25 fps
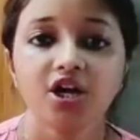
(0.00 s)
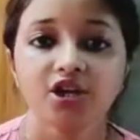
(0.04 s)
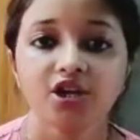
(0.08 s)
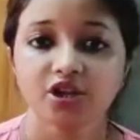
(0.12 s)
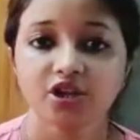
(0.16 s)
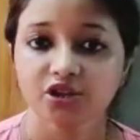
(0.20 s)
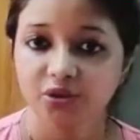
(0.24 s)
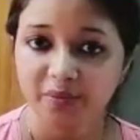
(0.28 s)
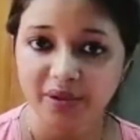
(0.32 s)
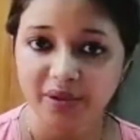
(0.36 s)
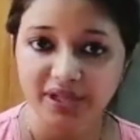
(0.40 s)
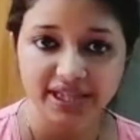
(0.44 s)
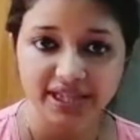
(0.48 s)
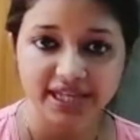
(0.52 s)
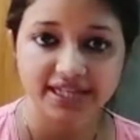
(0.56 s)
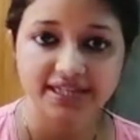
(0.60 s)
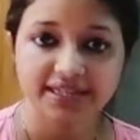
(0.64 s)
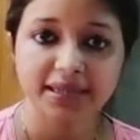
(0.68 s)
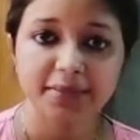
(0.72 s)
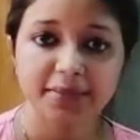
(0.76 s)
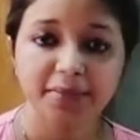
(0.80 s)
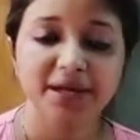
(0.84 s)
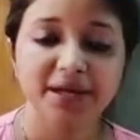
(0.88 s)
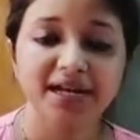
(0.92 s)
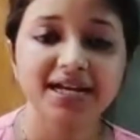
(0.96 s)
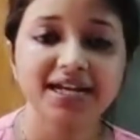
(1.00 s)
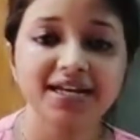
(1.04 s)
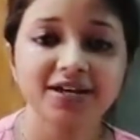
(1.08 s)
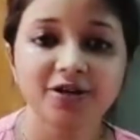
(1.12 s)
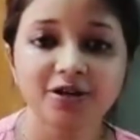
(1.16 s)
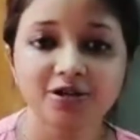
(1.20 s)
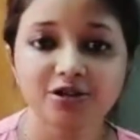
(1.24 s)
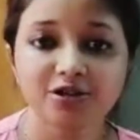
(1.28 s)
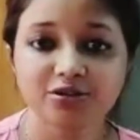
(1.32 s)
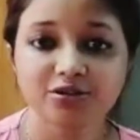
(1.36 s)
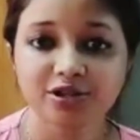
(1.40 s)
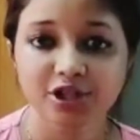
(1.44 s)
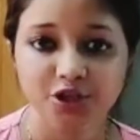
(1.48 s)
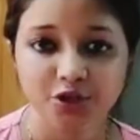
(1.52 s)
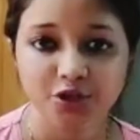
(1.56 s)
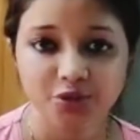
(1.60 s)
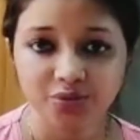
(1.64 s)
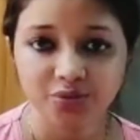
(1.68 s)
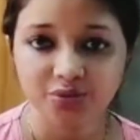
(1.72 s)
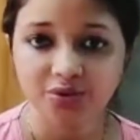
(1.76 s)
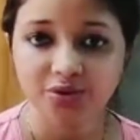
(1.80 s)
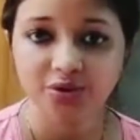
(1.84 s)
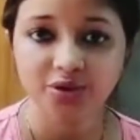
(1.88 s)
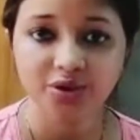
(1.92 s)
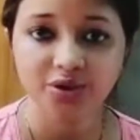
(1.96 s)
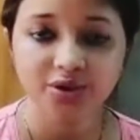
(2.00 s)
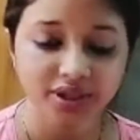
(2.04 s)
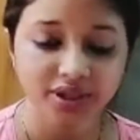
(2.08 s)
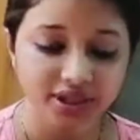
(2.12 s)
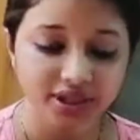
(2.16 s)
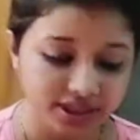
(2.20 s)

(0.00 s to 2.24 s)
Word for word: তো তোমরা দেখতেই পারলে কতটা সুন্দর